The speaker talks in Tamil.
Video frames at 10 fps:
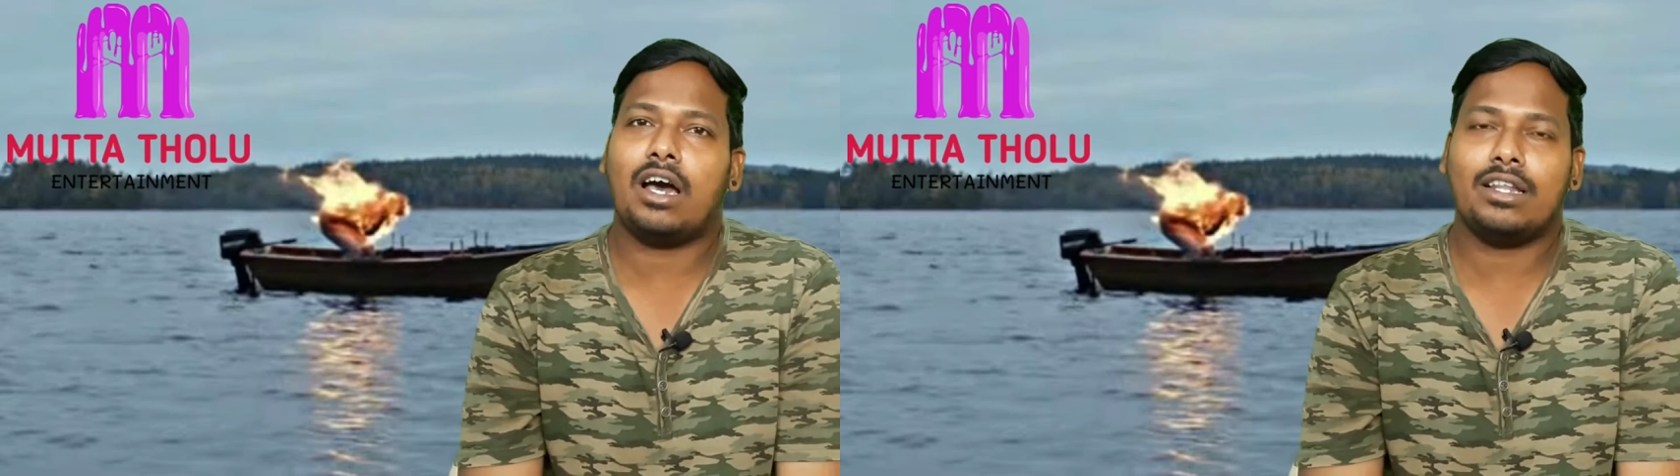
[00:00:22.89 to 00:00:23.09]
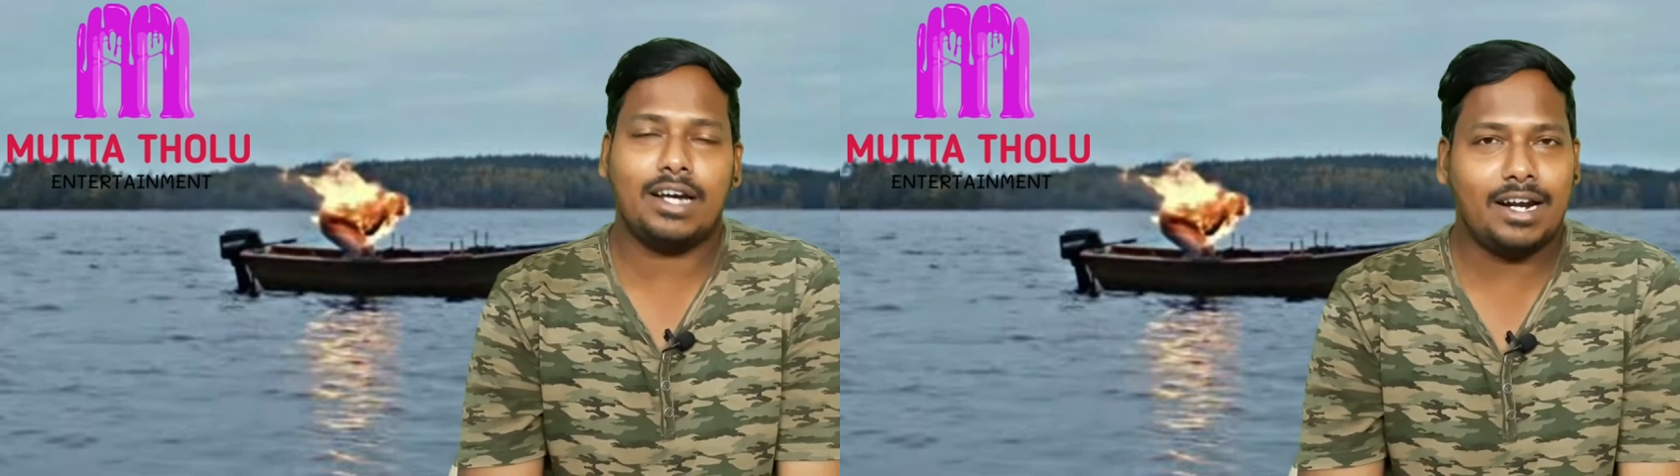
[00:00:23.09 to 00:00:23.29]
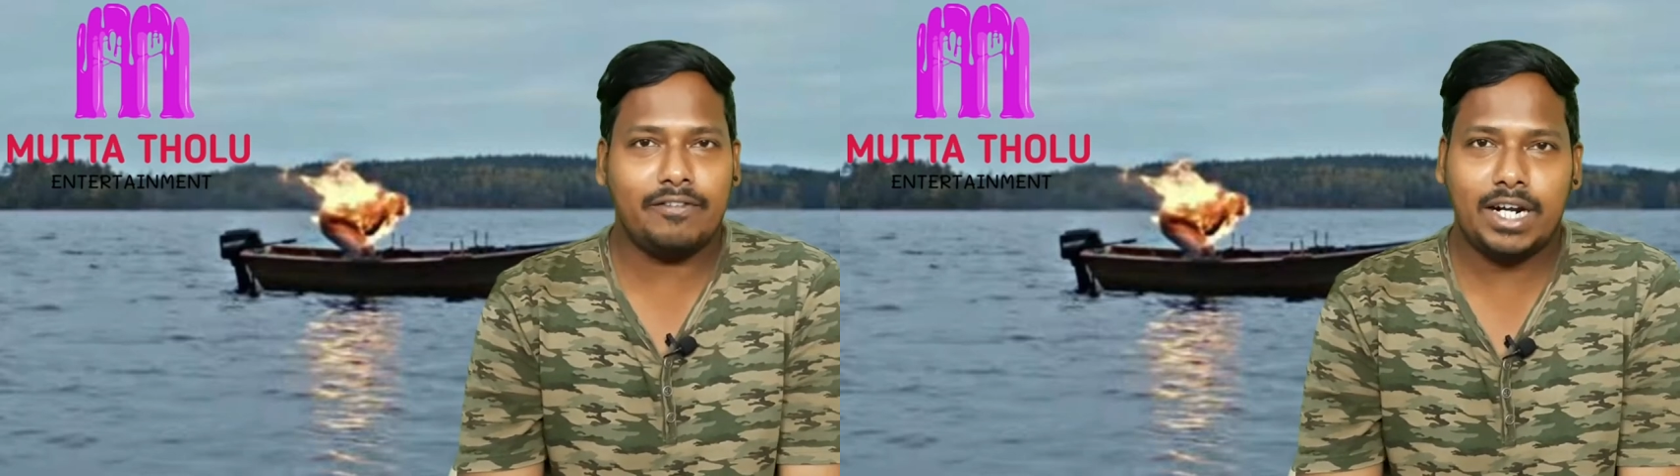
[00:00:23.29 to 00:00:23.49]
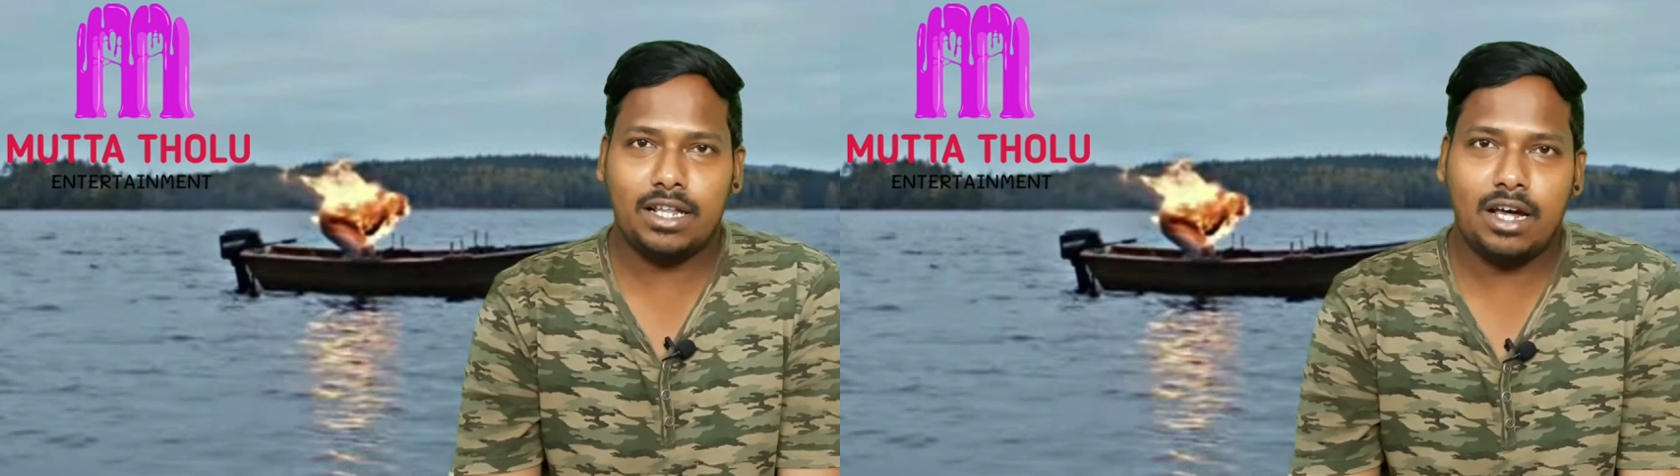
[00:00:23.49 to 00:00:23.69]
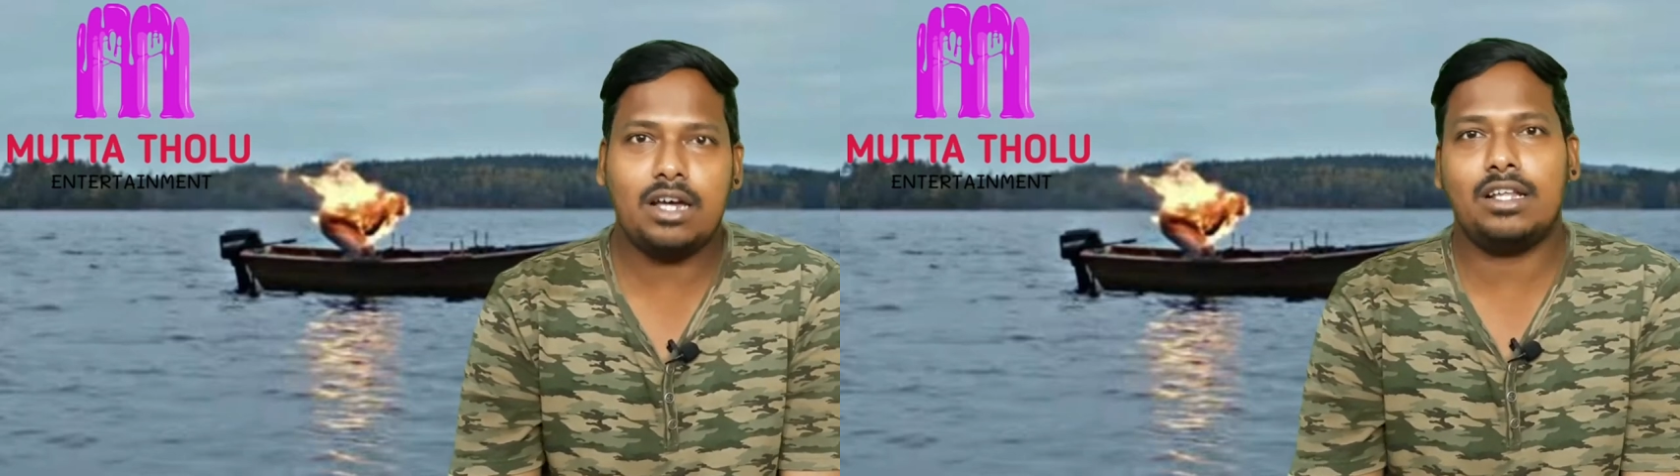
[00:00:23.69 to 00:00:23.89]
அதுக்கான விடை
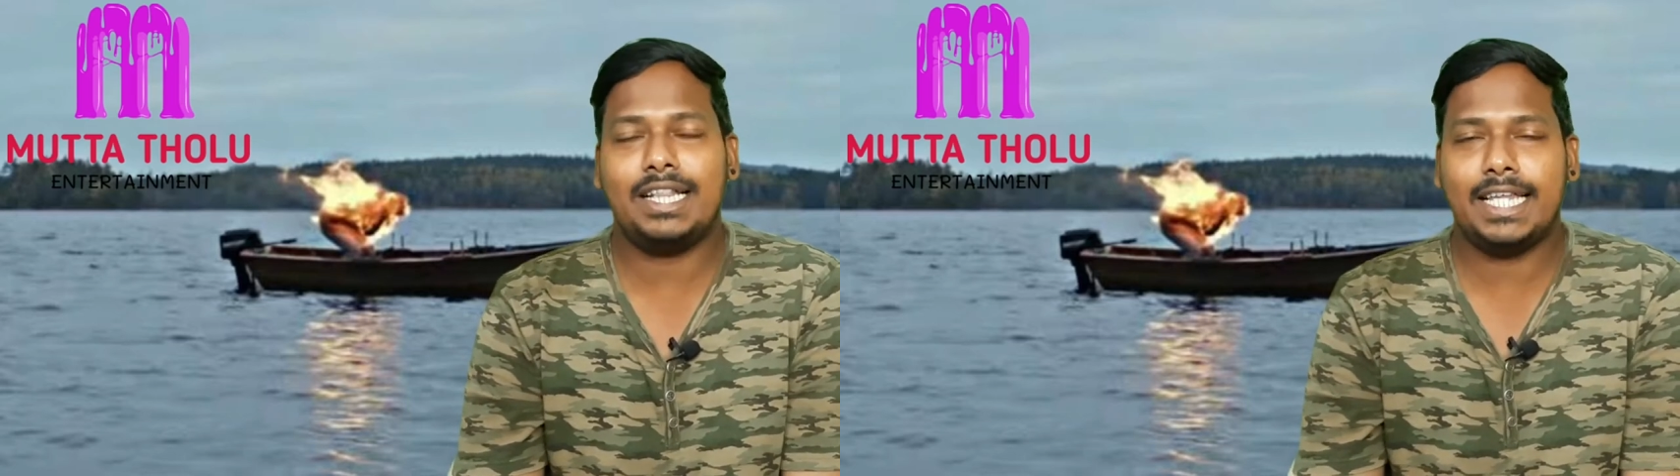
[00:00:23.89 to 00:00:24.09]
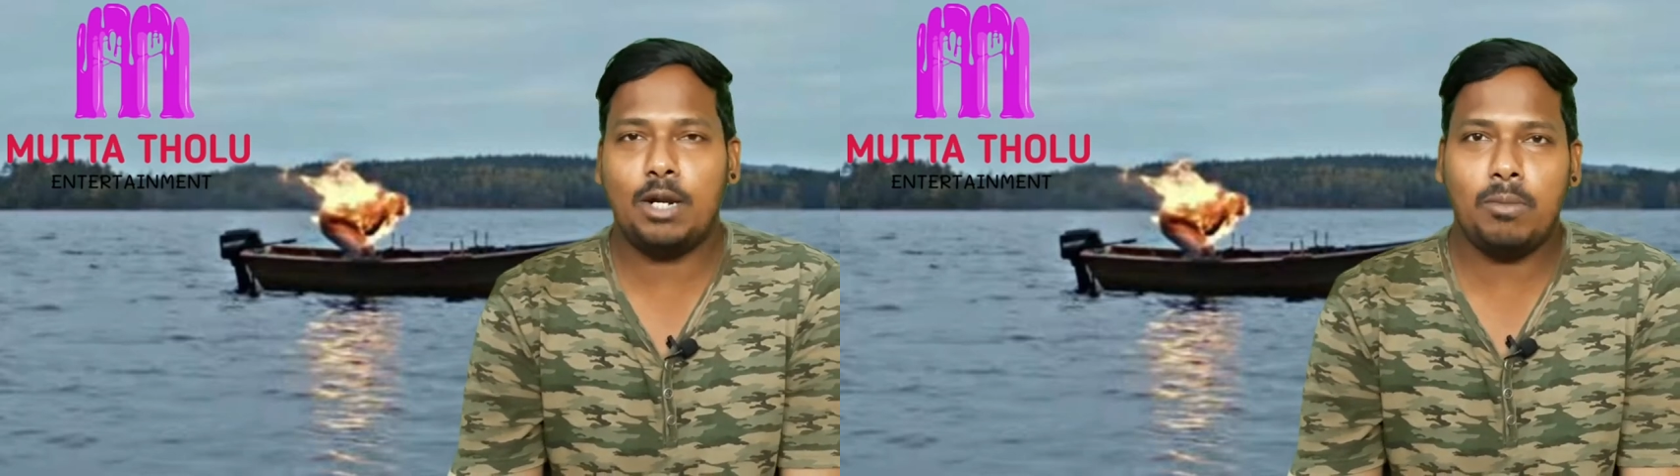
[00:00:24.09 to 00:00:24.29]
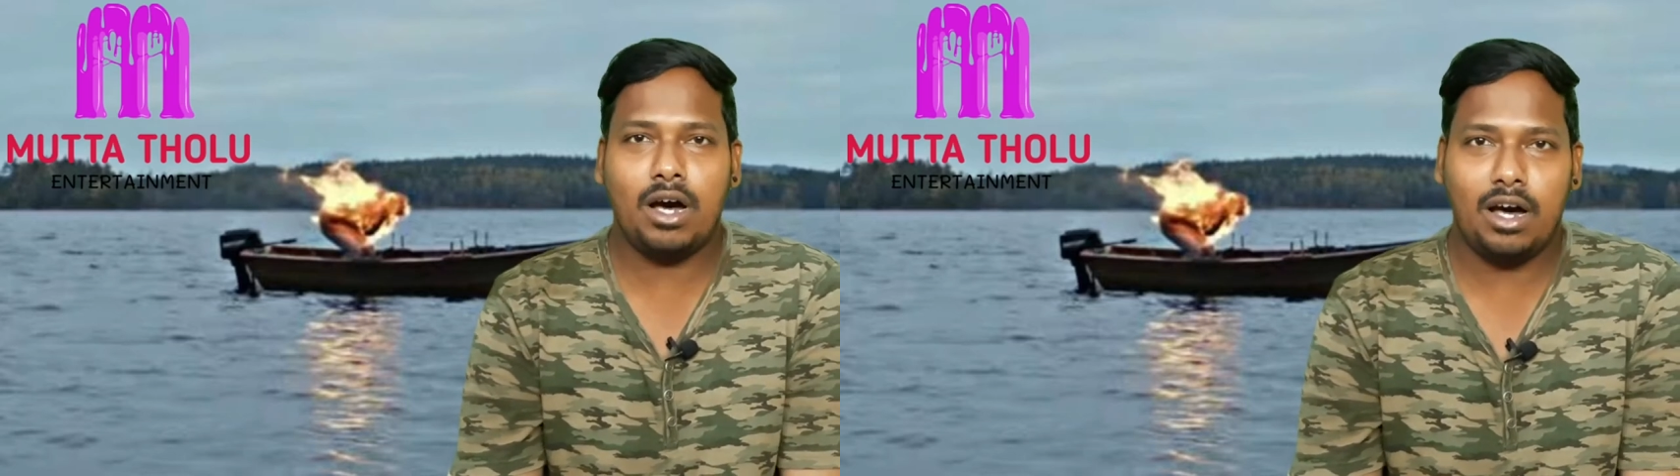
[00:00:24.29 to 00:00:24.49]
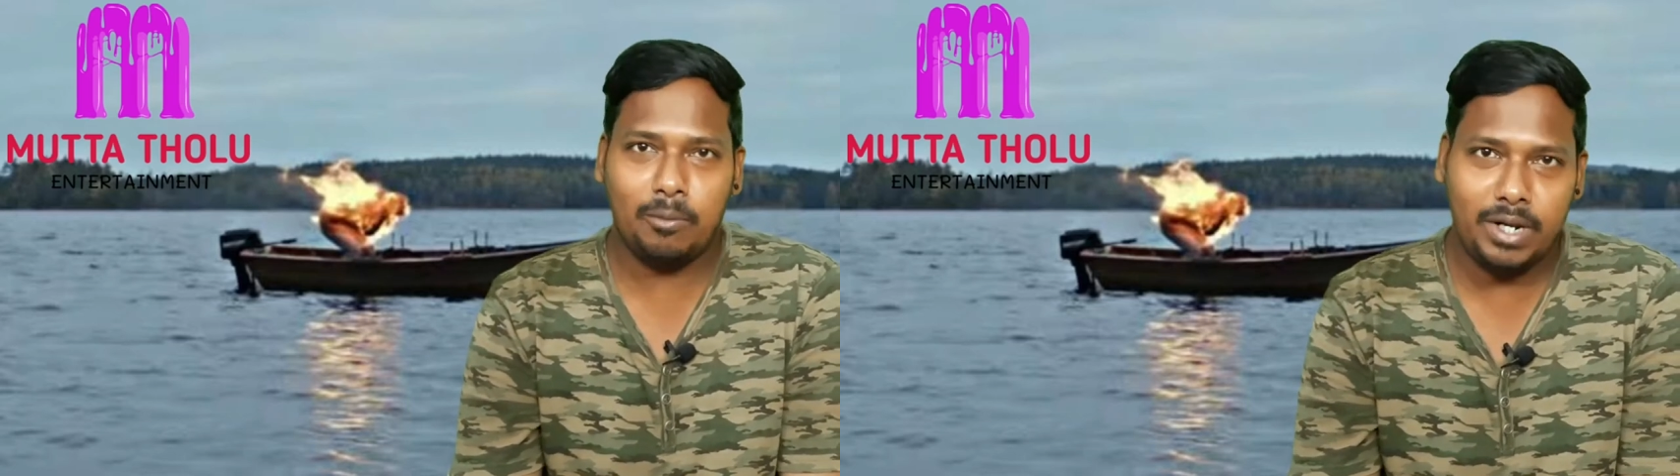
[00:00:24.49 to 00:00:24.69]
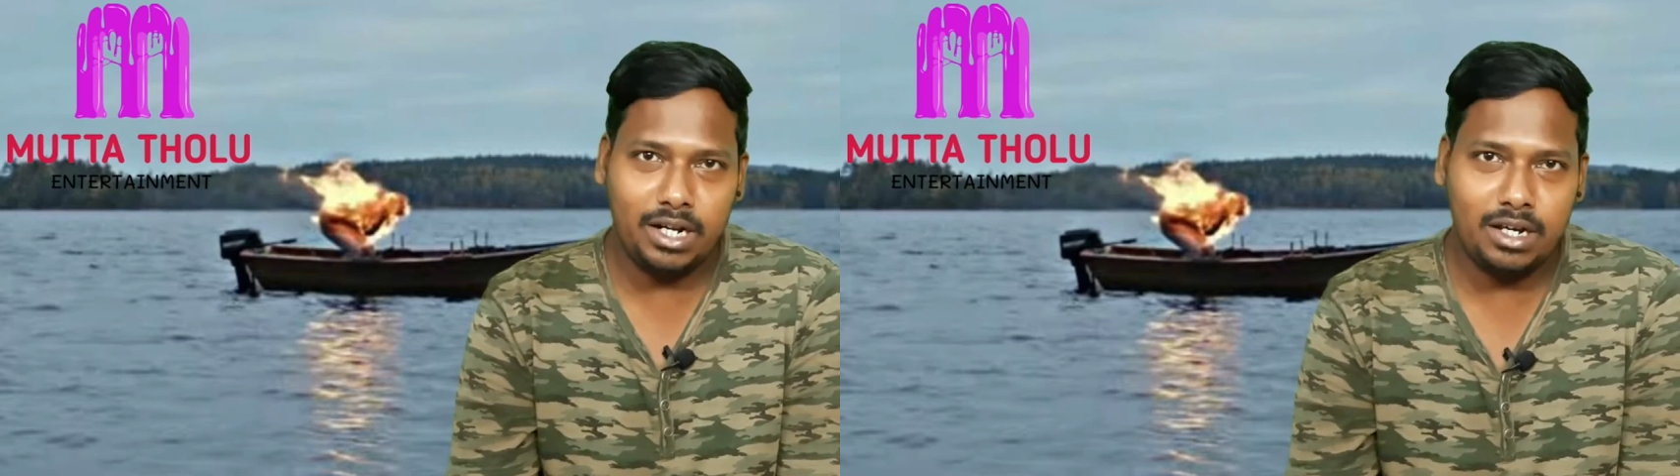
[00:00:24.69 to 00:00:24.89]
தான் தெல்மா
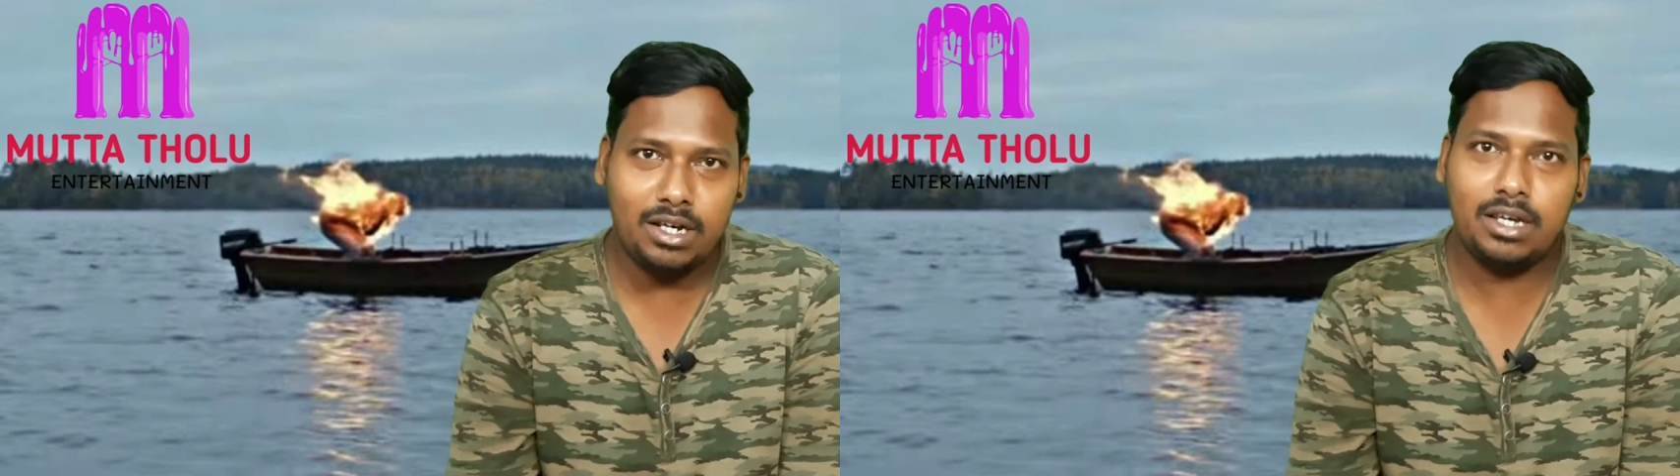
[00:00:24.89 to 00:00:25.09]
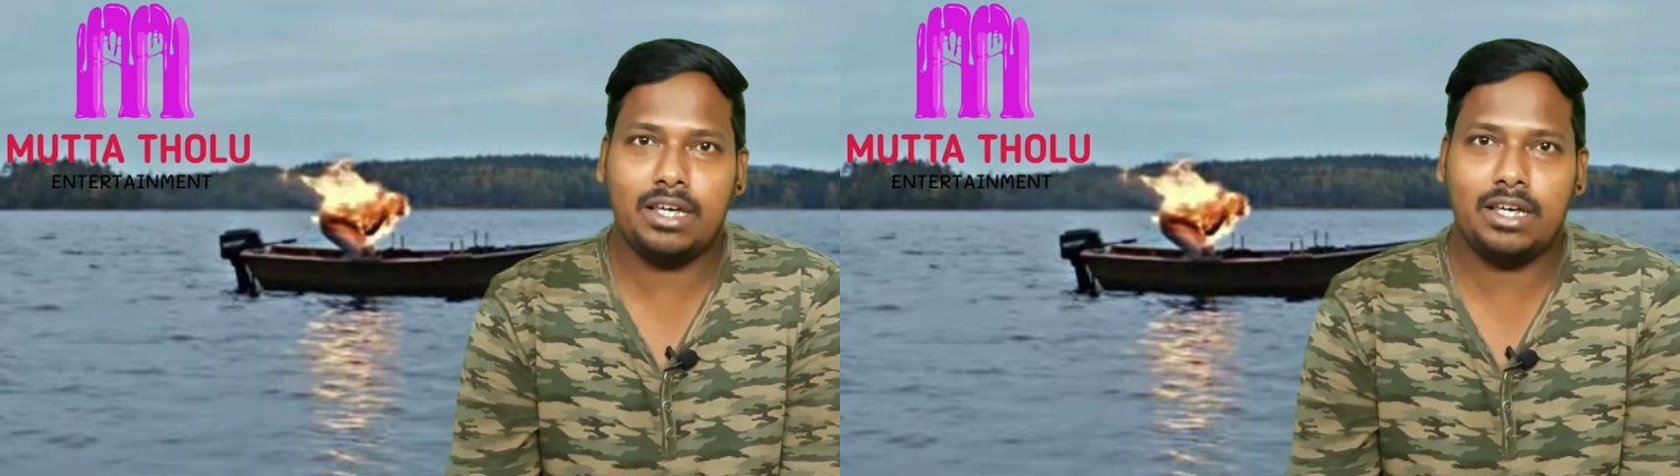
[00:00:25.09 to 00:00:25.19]
அப்படின்னு